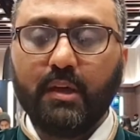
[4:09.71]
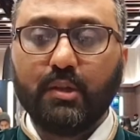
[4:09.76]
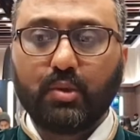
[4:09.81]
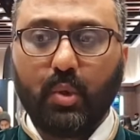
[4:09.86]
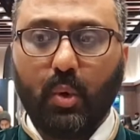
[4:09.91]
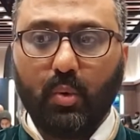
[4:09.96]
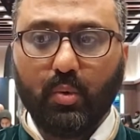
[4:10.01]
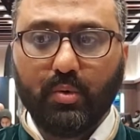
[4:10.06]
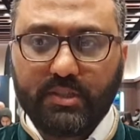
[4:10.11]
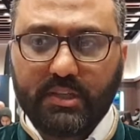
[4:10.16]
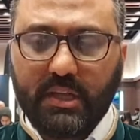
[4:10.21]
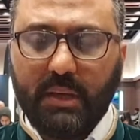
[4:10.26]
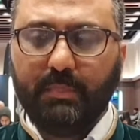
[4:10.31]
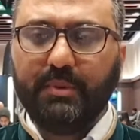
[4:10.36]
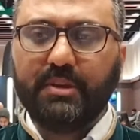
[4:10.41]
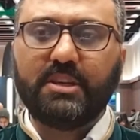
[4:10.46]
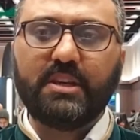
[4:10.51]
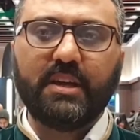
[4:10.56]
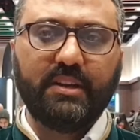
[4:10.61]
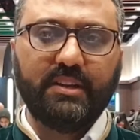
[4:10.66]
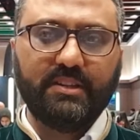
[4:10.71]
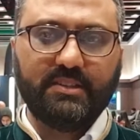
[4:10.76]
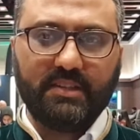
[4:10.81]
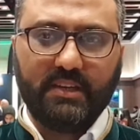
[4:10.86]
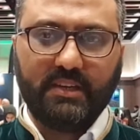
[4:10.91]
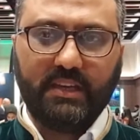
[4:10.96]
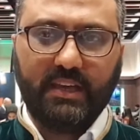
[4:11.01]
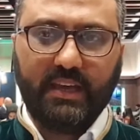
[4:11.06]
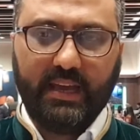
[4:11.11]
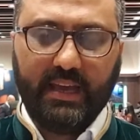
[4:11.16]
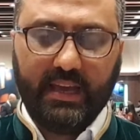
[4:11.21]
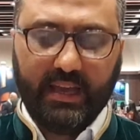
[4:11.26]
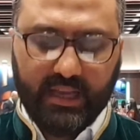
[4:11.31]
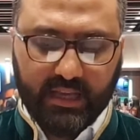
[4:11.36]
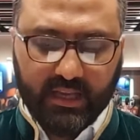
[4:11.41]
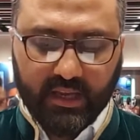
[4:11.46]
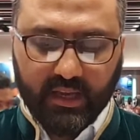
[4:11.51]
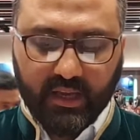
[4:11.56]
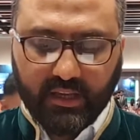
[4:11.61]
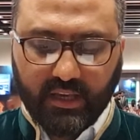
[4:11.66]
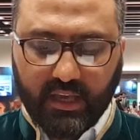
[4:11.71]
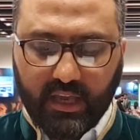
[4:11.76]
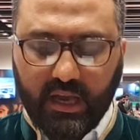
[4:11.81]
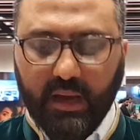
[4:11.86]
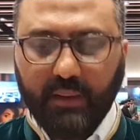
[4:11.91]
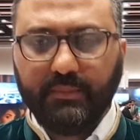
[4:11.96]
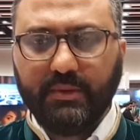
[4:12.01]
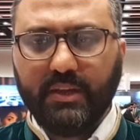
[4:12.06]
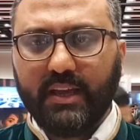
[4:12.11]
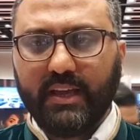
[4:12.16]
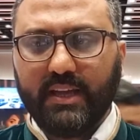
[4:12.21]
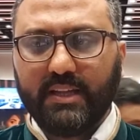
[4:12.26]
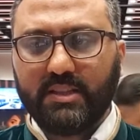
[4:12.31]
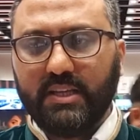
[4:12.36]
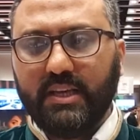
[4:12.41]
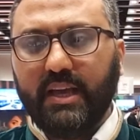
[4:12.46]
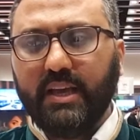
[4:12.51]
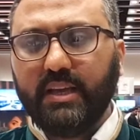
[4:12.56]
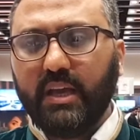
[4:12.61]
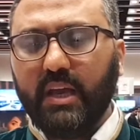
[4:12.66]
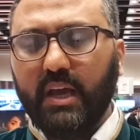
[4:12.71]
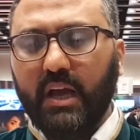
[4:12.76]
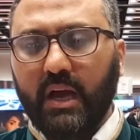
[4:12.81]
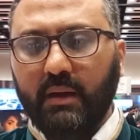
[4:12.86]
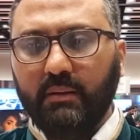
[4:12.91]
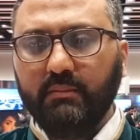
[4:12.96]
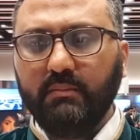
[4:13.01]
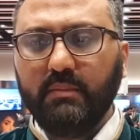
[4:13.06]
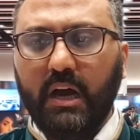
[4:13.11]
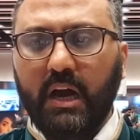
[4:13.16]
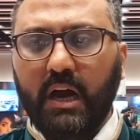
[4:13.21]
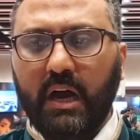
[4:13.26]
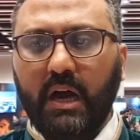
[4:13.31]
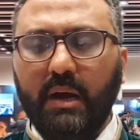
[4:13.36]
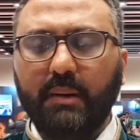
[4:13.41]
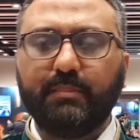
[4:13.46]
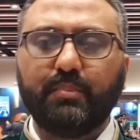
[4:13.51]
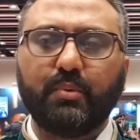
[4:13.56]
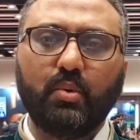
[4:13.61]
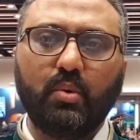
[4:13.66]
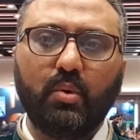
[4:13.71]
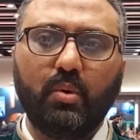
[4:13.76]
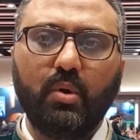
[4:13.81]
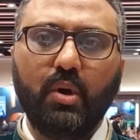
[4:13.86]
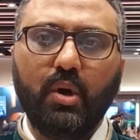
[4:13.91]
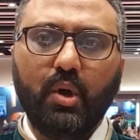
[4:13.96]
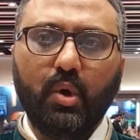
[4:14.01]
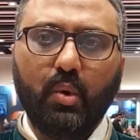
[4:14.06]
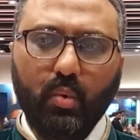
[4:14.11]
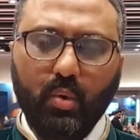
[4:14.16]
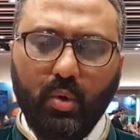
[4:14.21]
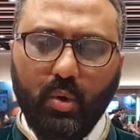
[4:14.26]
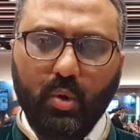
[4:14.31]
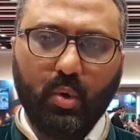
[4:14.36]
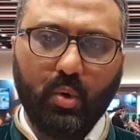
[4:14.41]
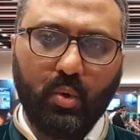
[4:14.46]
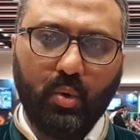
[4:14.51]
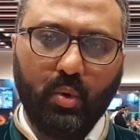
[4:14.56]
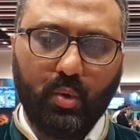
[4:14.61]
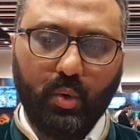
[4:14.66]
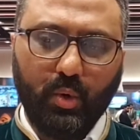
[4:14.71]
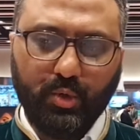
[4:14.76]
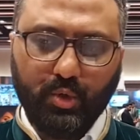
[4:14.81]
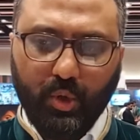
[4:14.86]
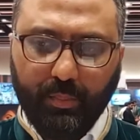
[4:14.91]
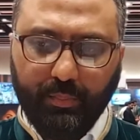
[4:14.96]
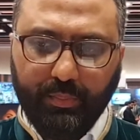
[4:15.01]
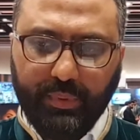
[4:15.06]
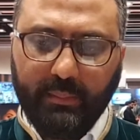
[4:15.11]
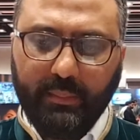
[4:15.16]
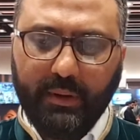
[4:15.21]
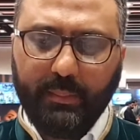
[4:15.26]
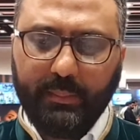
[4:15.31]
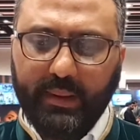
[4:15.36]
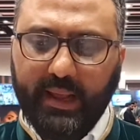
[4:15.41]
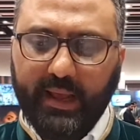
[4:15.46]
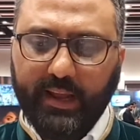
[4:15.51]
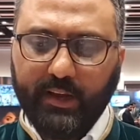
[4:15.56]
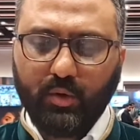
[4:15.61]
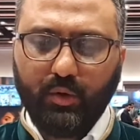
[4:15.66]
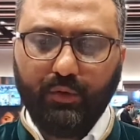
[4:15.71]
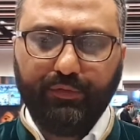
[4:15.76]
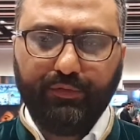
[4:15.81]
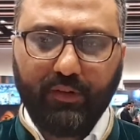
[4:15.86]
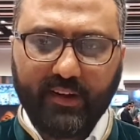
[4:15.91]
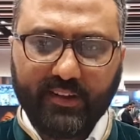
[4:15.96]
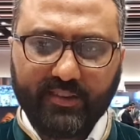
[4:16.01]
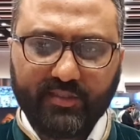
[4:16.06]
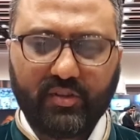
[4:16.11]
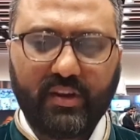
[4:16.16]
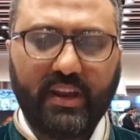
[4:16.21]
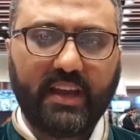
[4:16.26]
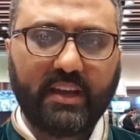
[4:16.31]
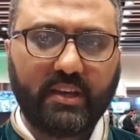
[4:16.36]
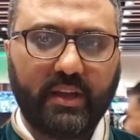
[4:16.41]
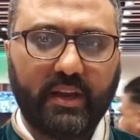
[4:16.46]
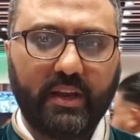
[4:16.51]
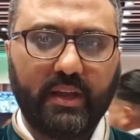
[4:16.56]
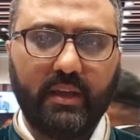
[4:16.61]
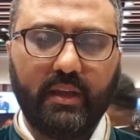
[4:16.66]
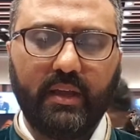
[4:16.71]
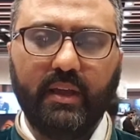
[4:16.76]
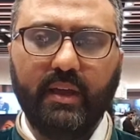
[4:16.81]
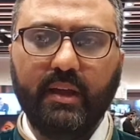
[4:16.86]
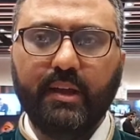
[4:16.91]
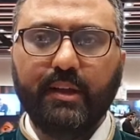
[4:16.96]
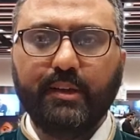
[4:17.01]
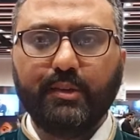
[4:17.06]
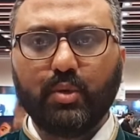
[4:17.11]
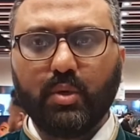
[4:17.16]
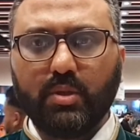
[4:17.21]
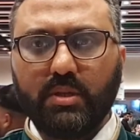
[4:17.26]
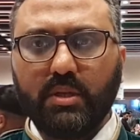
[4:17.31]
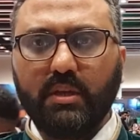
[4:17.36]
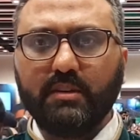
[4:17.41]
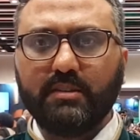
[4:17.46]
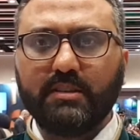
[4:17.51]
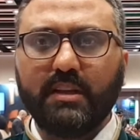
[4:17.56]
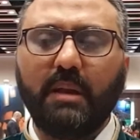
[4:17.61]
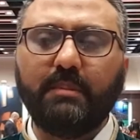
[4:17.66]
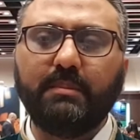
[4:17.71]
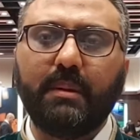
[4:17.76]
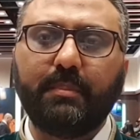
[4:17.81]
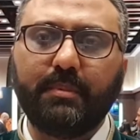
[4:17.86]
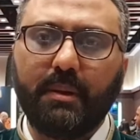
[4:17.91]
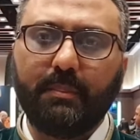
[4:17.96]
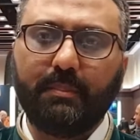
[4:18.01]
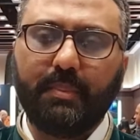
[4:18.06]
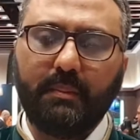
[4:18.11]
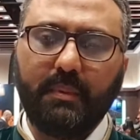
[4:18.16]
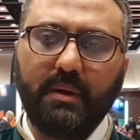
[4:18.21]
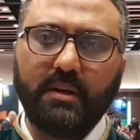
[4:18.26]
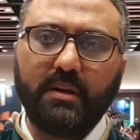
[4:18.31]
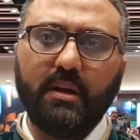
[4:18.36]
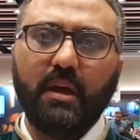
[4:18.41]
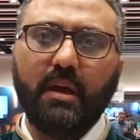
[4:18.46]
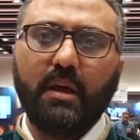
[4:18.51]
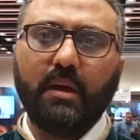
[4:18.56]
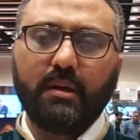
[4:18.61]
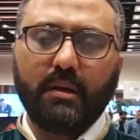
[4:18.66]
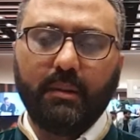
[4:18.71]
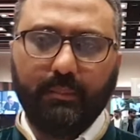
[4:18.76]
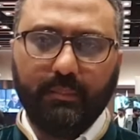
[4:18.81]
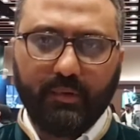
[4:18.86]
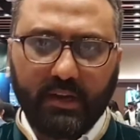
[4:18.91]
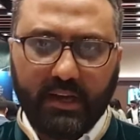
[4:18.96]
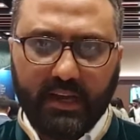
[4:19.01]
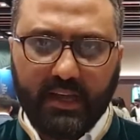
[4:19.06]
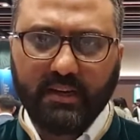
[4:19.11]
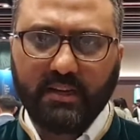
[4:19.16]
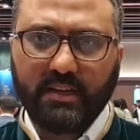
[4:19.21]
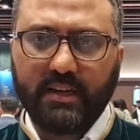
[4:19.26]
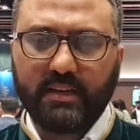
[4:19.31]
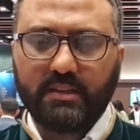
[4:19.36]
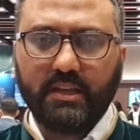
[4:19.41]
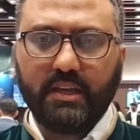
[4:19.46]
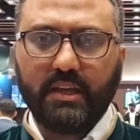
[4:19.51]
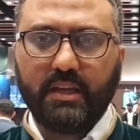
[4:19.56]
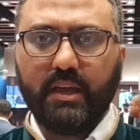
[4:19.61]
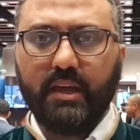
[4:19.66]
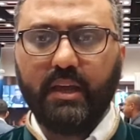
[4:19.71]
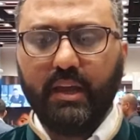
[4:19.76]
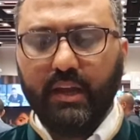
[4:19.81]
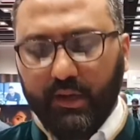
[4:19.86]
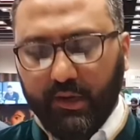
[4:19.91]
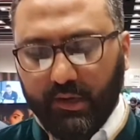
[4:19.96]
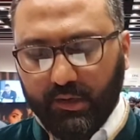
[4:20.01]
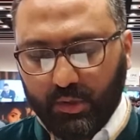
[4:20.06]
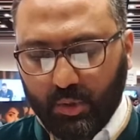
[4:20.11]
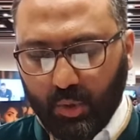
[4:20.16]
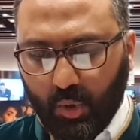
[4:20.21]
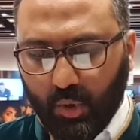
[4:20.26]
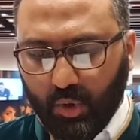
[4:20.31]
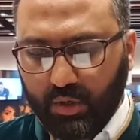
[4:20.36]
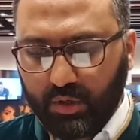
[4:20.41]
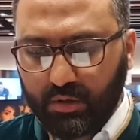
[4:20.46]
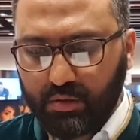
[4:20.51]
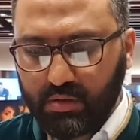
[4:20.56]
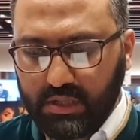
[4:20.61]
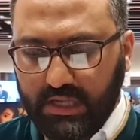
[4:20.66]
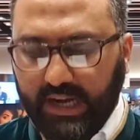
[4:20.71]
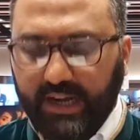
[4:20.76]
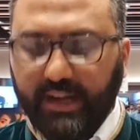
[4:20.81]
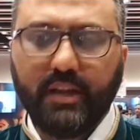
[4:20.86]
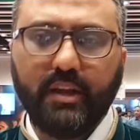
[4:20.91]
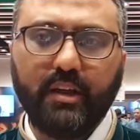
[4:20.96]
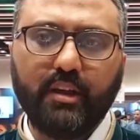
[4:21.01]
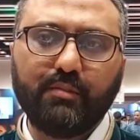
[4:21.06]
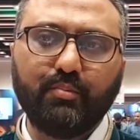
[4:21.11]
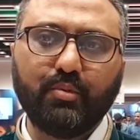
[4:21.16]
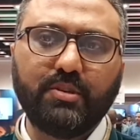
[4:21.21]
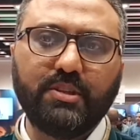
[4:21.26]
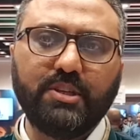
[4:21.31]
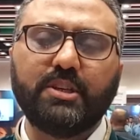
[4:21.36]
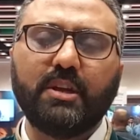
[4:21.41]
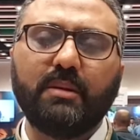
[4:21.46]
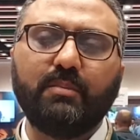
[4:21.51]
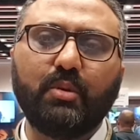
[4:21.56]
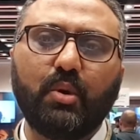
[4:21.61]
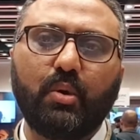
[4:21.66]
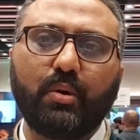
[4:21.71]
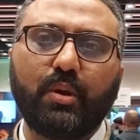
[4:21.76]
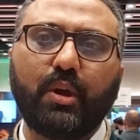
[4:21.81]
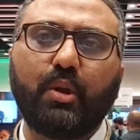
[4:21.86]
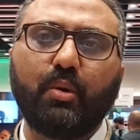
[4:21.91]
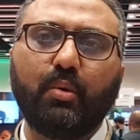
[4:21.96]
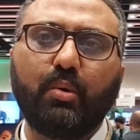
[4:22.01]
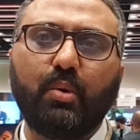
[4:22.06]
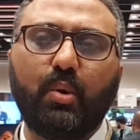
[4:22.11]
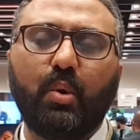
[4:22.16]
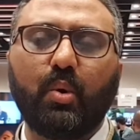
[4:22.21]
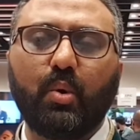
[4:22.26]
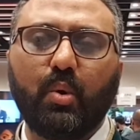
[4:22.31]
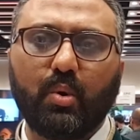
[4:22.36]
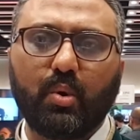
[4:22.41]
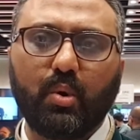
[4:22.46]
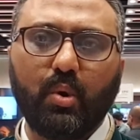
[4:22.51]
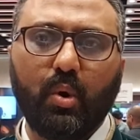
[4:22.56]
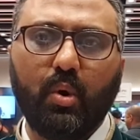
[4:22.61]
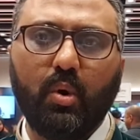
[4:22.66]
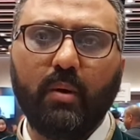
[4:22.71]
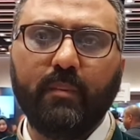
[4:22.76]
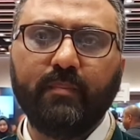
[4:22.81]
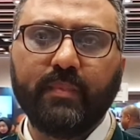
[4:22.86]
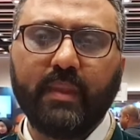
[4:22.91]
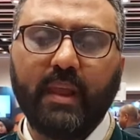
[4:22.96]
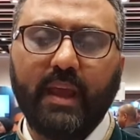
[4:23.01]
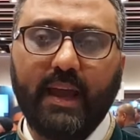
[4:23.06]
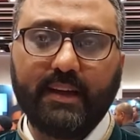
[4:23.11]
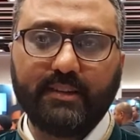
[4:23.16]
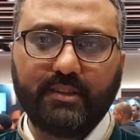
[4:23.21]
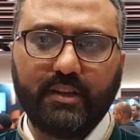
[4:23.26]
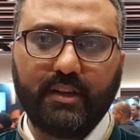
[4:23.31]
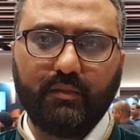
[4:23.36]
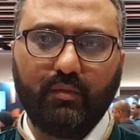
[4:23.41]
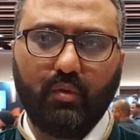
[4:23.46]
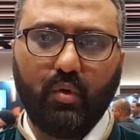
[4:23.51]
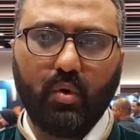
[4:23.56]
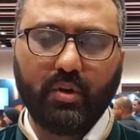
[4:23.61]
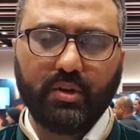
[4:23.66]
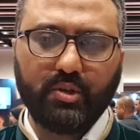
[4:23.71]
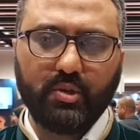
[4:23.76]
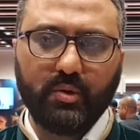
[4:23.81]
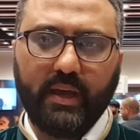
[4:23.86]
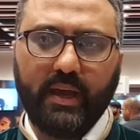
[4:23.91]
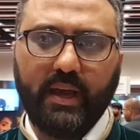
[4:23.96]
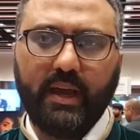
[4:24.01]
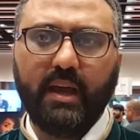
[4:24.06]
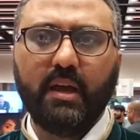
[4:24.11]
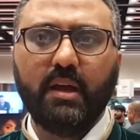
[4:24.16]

तो उसके पीछे रीज़न ये है कि हम ये कहते हैं कि हम आपको उन लोगों को जो पेमेंट प्लान को फास्ट ट्रैक करेंगे जो तीन साल में अपना पेमेंट क्लियर कर देंगे तो सोसाइटी इस पोजीशन में होगी कि उन लोगों को एज ए रिवॉर्ड जो है